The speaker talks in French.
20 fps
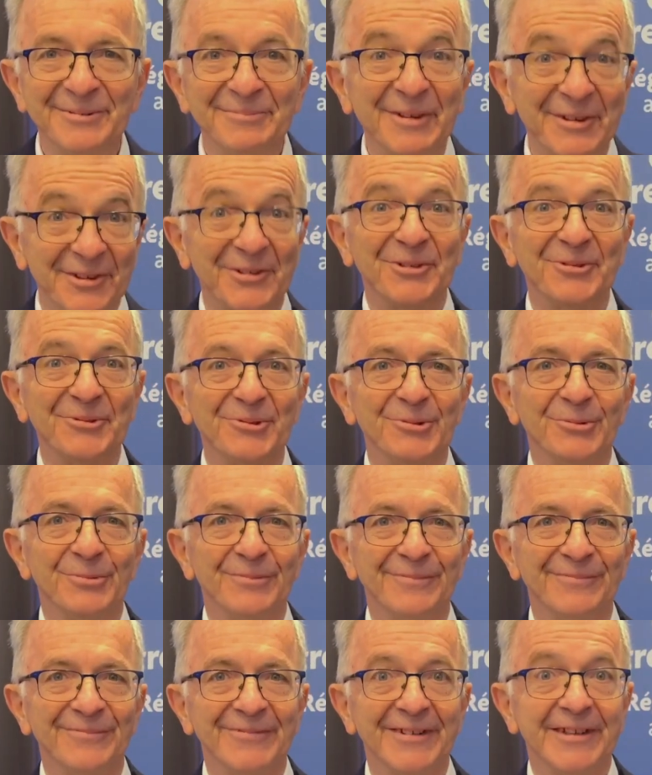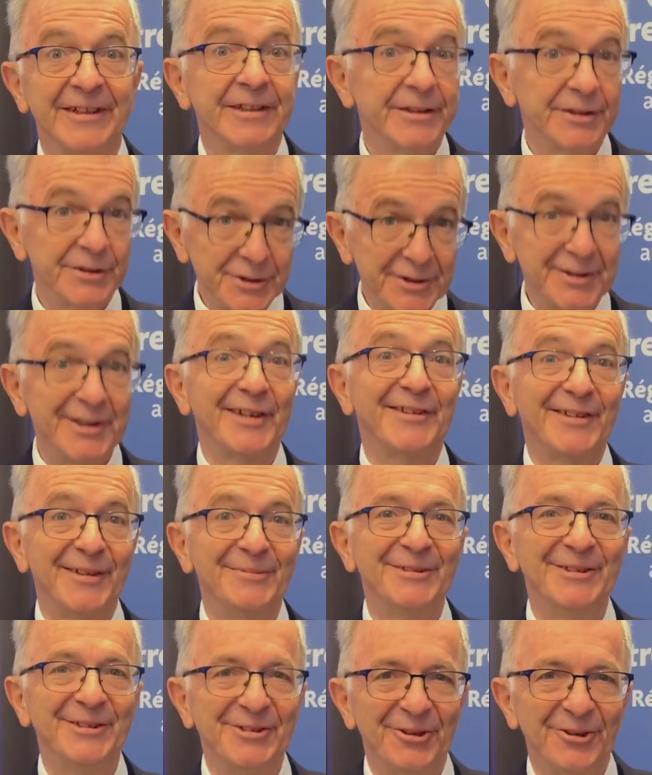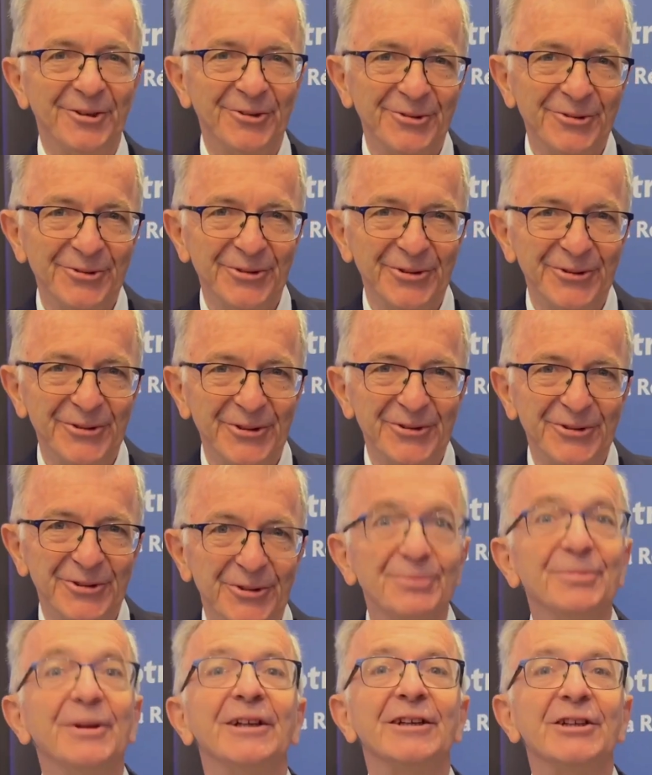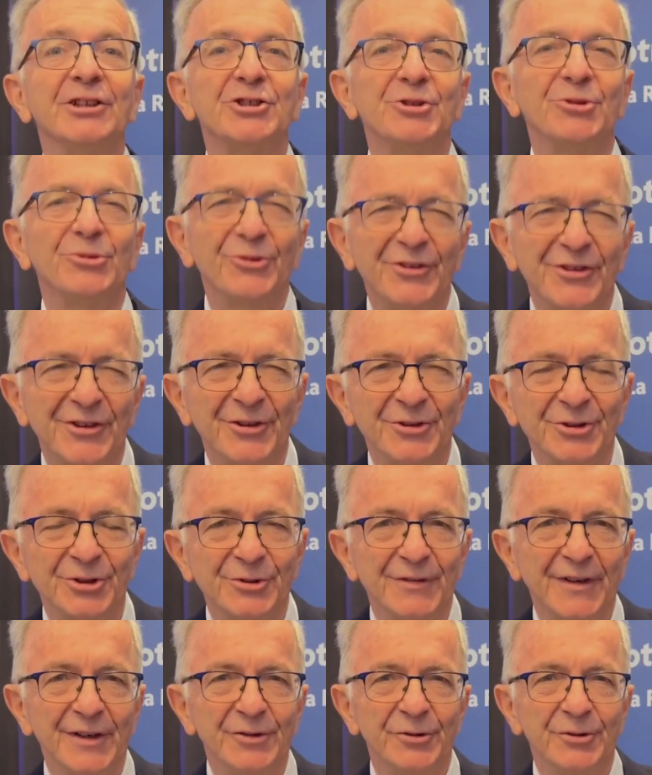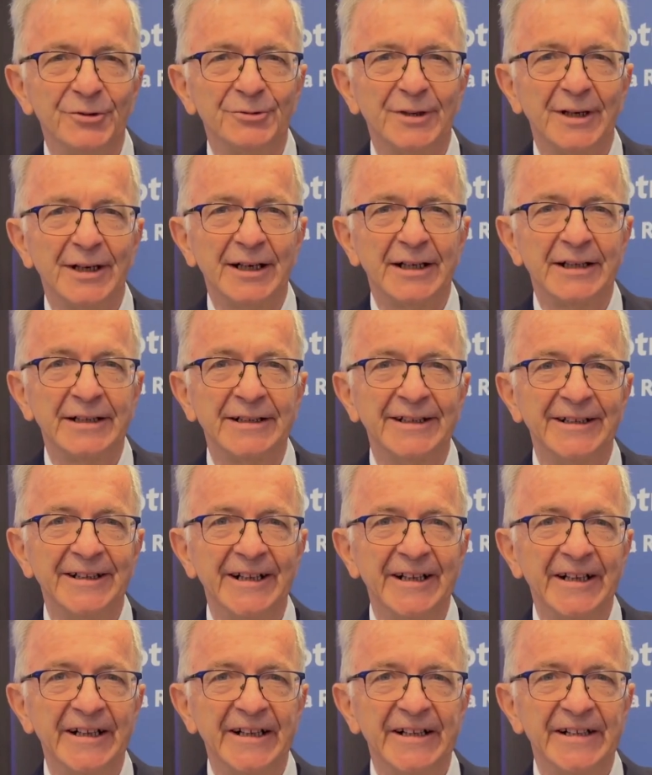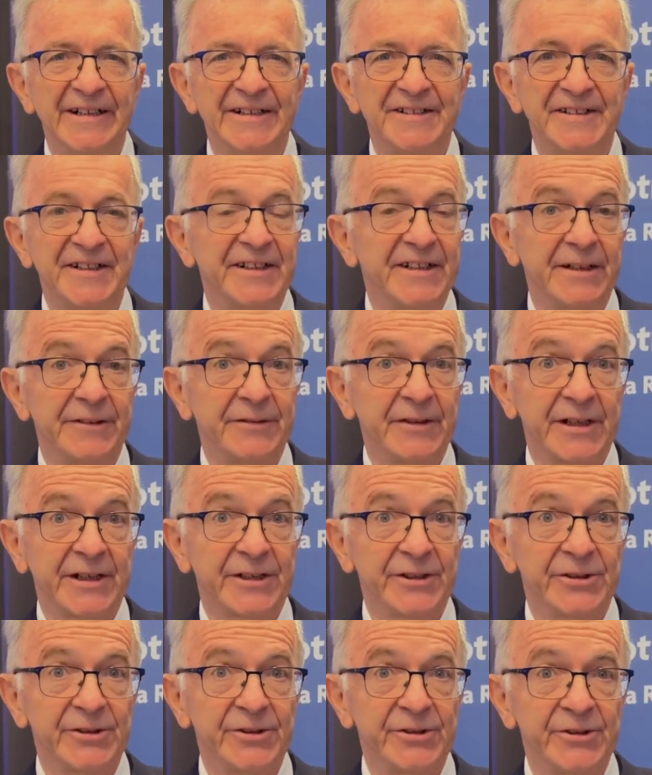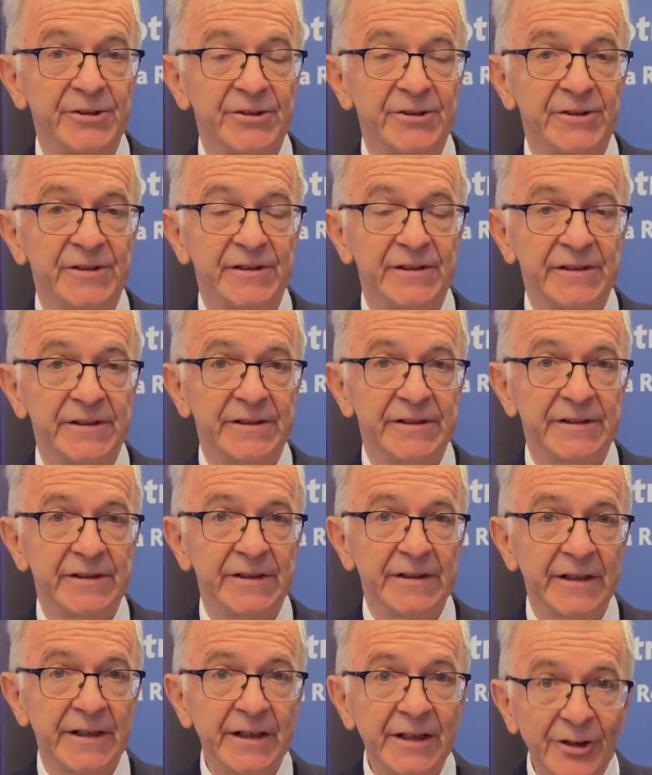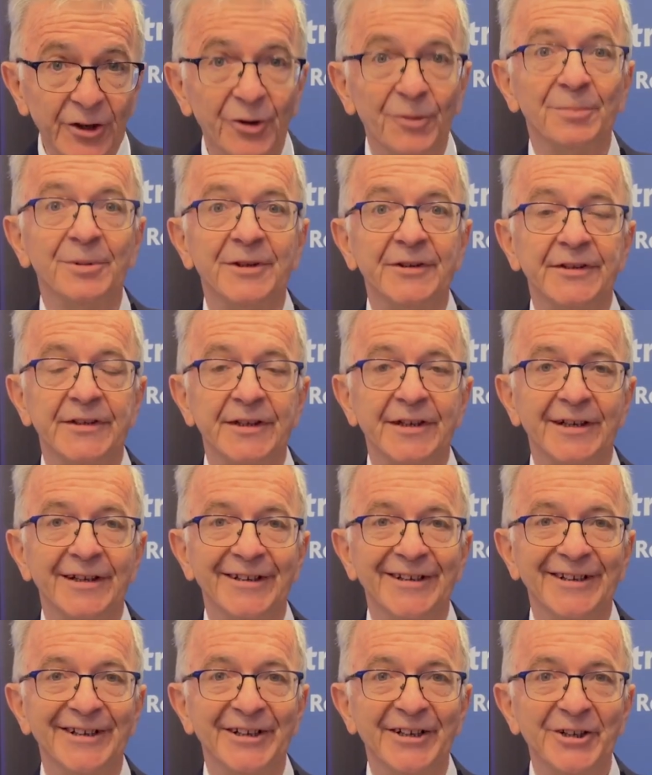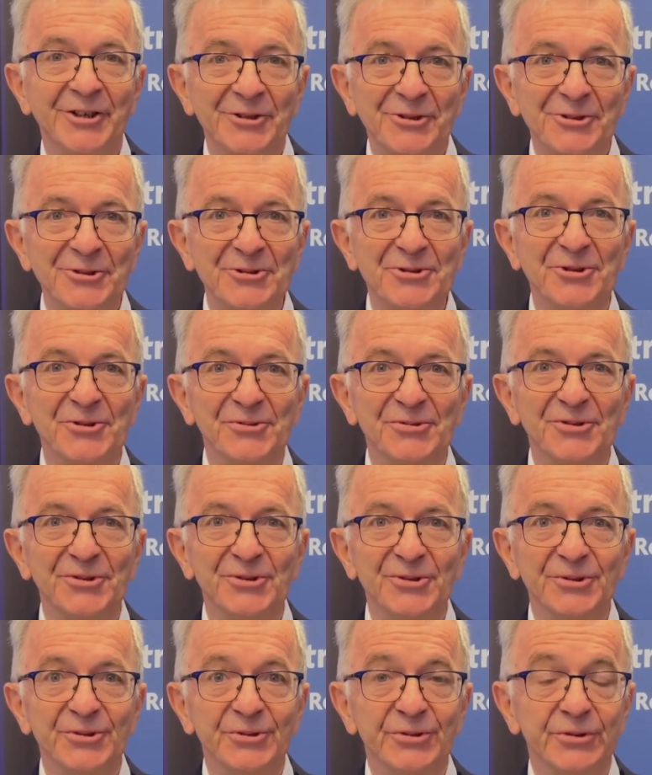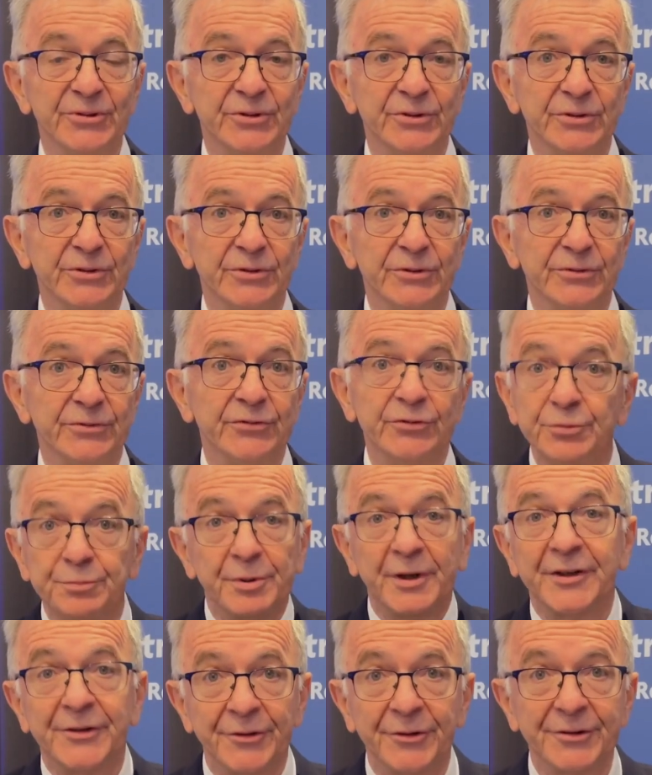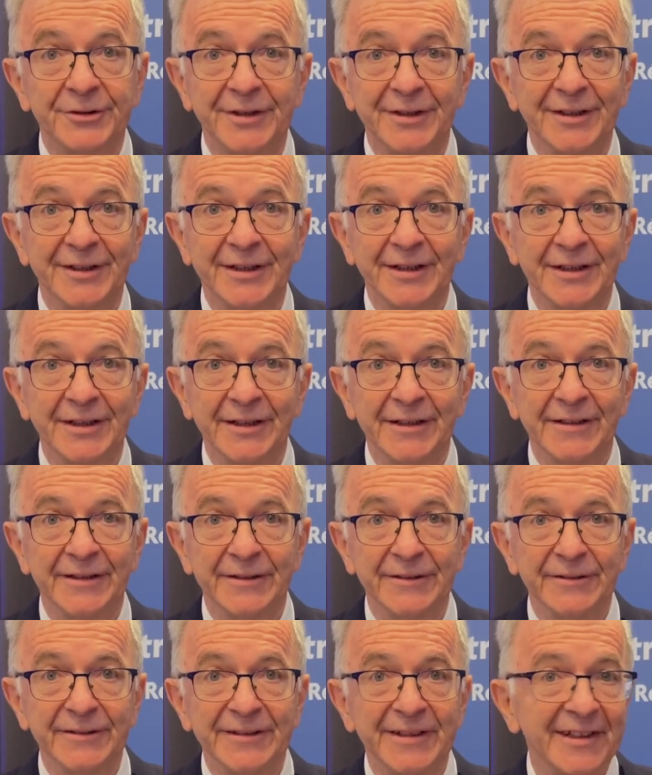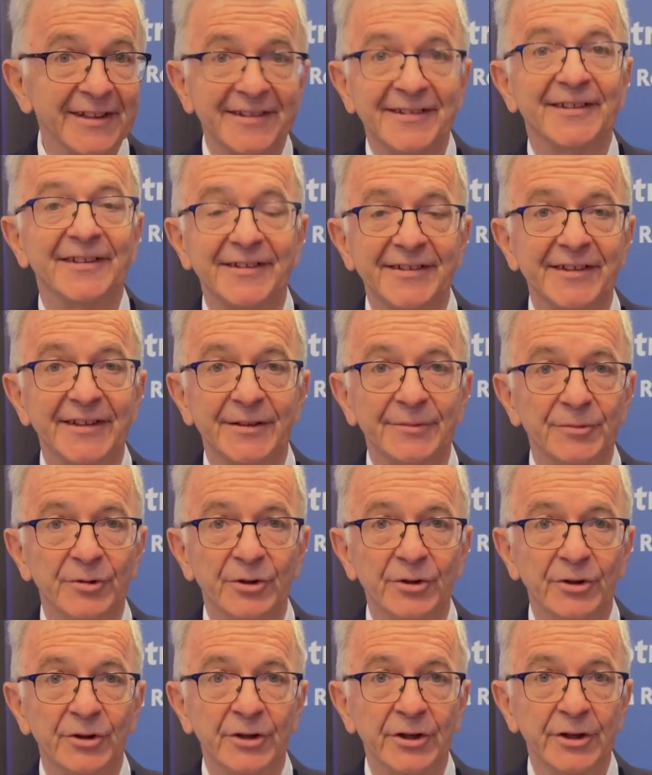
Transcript: Messieurs, chers habitants de notre belle région Centre-Val de Loire, c'est avec euh, un grand plaisir que je veux vous présenter euh, très sincèrement